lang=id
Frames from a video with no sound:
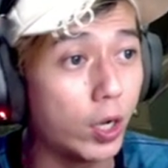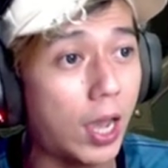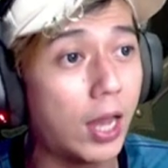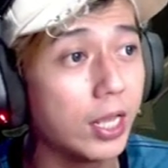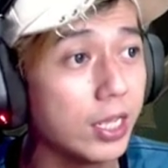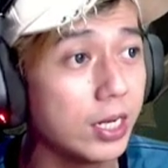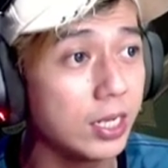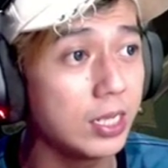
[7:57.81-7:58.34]

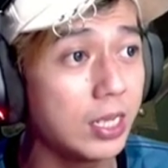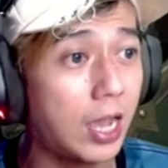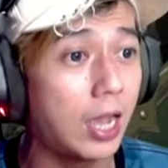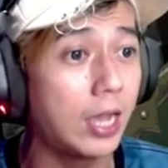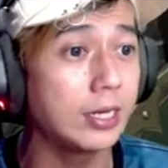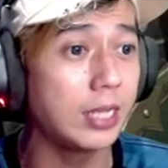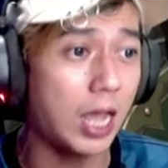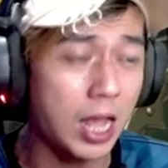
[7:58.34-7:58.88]
kali ini
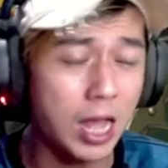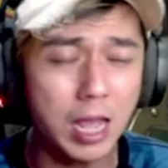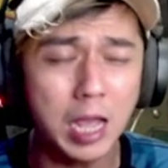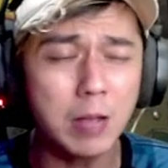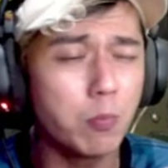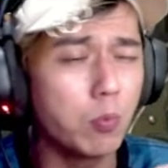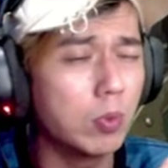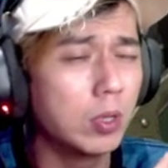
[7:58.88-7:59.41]
ya ya
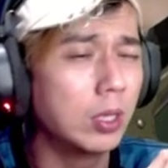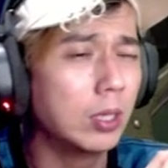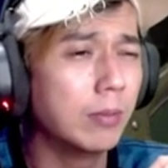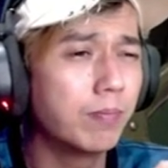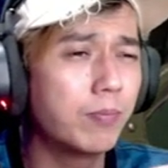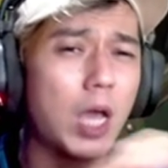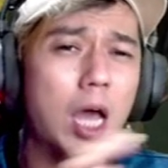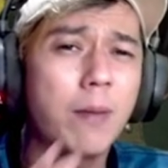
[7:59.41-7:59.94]

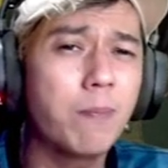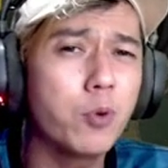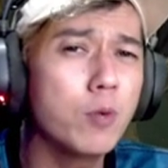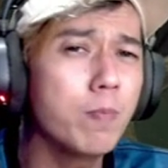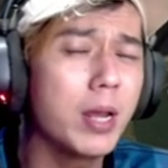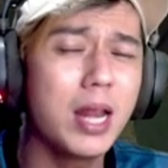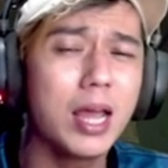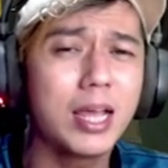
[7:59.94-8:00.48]
biarpun
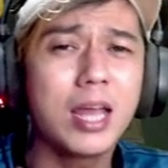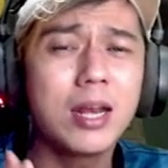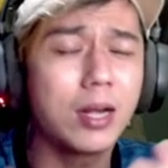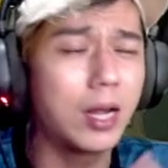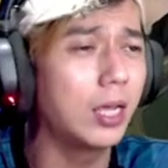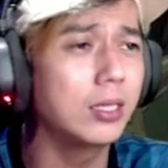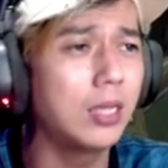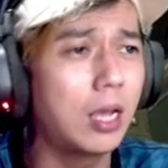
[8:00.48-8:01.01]
beda
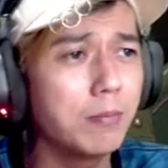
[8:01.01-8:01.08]
genre yang